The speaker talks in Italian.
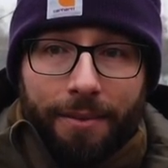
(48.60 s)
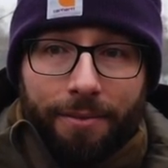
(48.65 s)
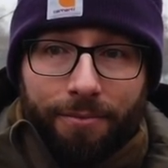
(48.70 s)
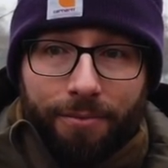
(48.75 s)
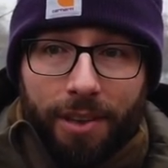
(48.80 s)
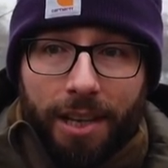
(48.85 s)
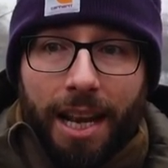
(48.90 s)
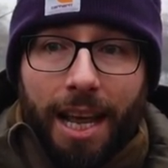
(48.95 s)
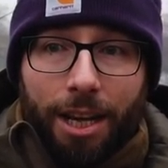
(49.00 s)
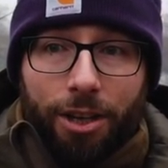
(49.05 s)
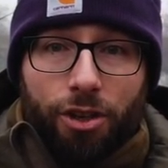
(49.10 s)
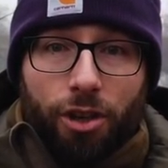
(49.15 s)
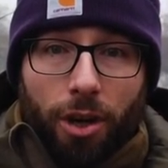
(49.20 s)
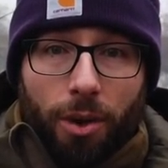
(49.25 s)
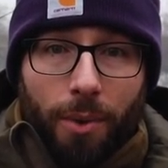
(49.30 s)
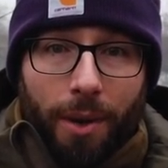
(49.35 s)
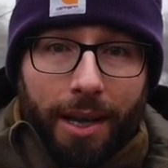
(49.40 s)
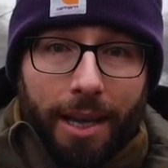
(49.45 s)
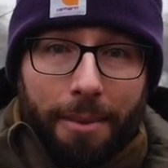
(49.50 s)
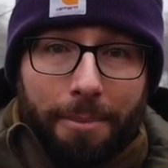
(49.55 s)
Vi lascio a
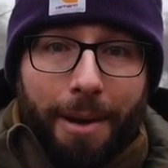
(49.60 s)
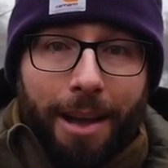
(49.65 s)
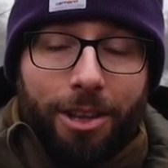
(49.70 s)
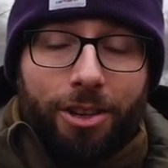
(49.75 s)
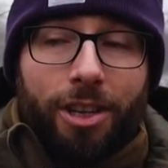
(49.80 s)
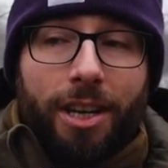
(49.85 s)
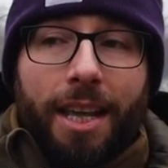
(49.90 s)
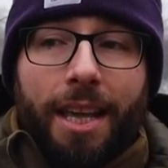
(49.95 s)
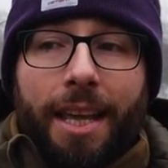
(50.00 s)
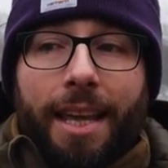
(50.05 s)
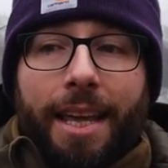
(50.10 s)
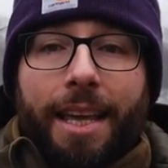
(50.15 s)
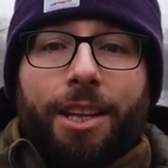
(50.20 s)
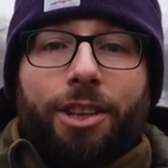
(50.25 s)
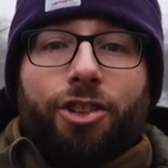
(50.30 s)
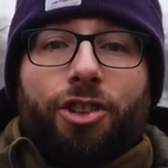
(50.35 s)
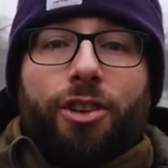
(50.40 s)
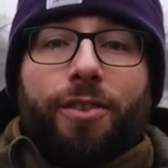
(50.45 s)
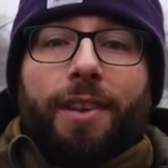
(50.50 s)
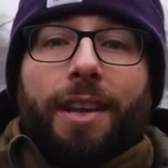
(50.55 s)
qualche immagine e
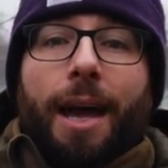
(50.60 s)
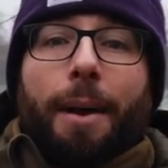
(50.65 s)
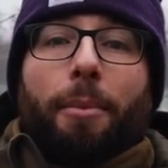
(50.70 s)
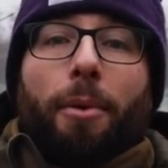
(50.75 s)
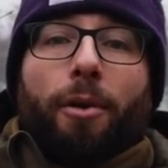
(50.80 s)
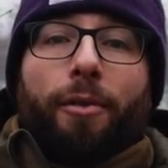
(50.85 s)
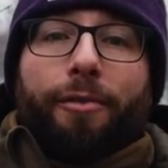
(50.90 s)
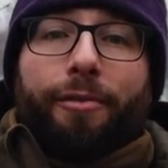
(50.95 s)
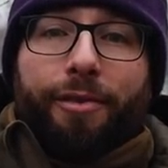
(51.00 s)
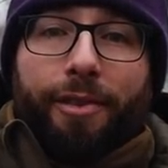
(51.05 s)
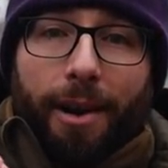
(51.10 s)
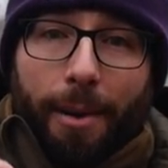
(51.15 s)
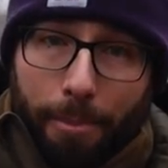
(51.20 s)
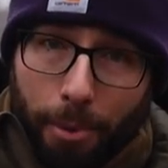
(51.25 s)
ci vediamo fra